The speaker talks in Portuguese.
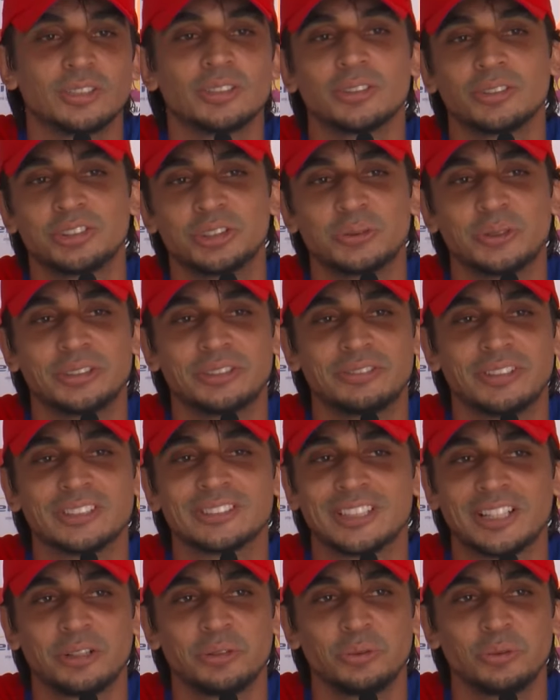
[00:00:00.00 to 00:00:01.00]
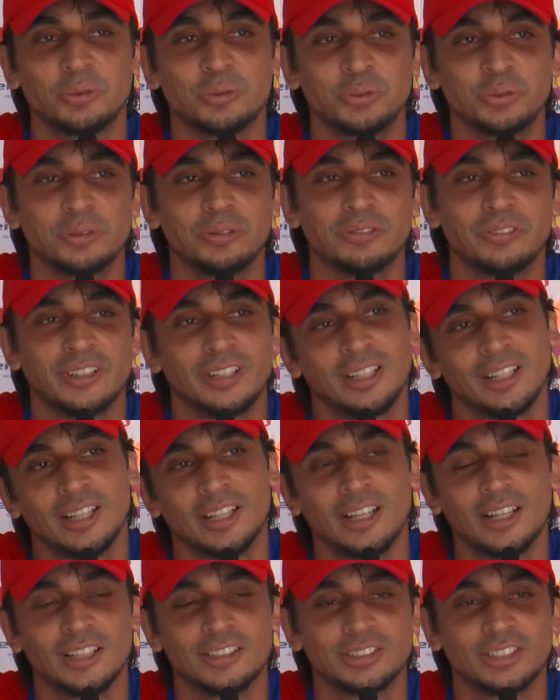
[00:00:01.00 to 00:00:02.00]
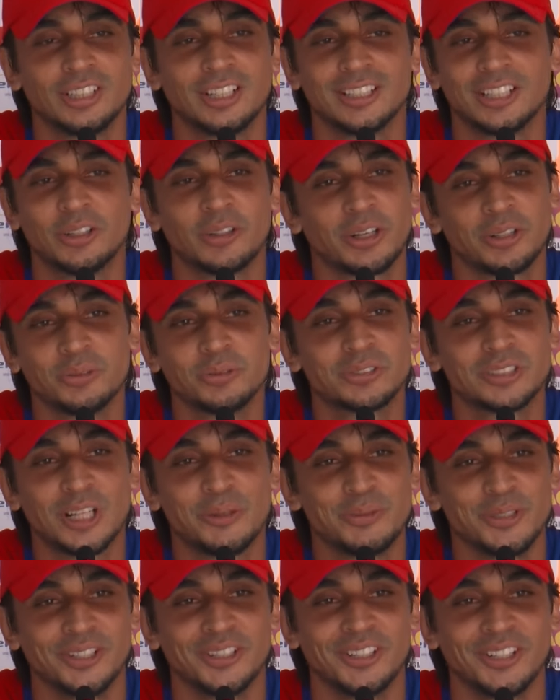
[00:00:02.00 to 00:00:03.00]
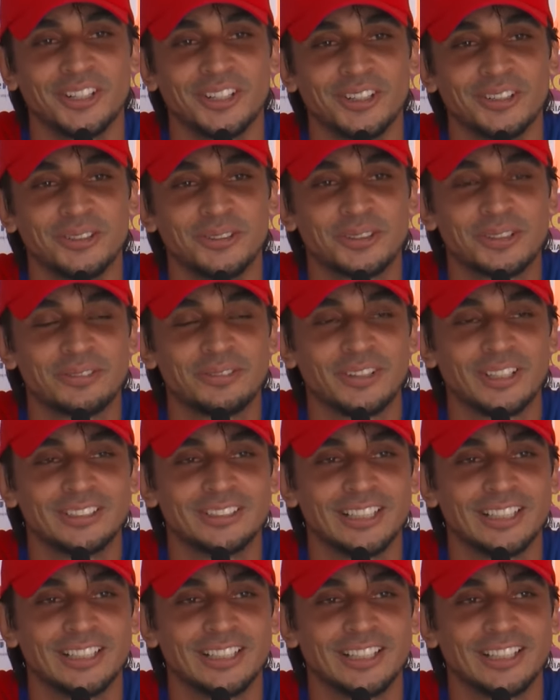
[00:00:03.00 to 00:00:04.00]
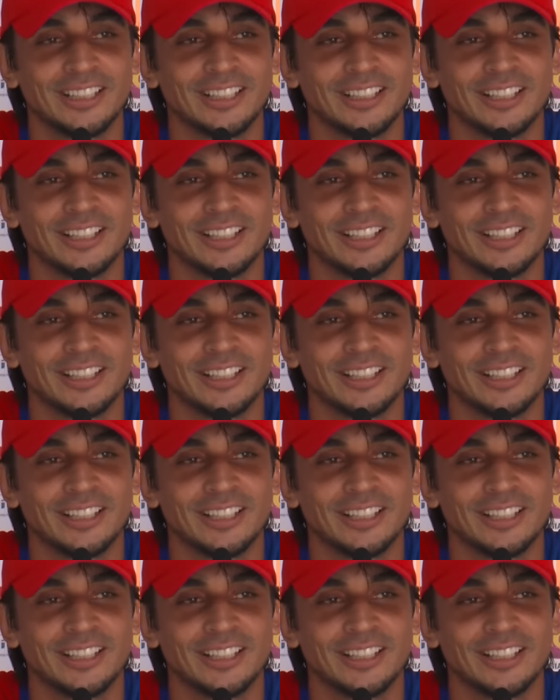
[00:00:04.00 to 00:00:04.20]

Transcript: O time adversário não, vê, chega na hora não sabe o que fazer, né?